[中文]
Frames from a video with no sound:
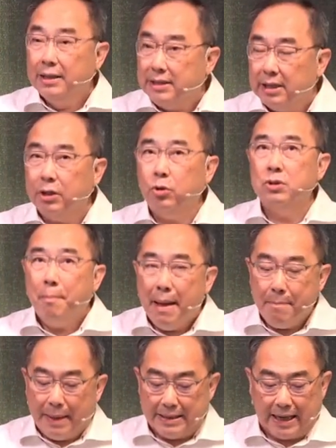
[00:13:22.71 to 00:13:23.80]
这些都是
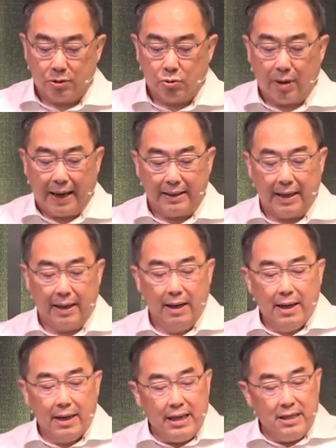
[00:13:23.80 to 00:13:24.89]
慢慢长出来的。
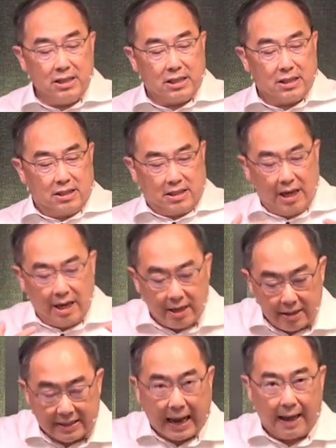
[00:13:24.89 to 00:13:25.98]
因此，
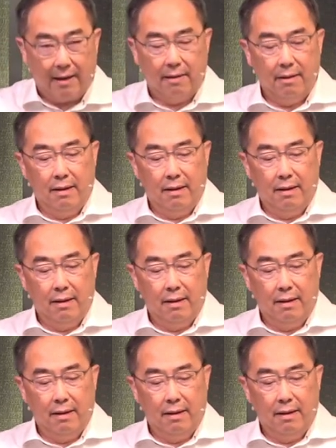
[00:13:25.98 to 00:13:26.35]
成长。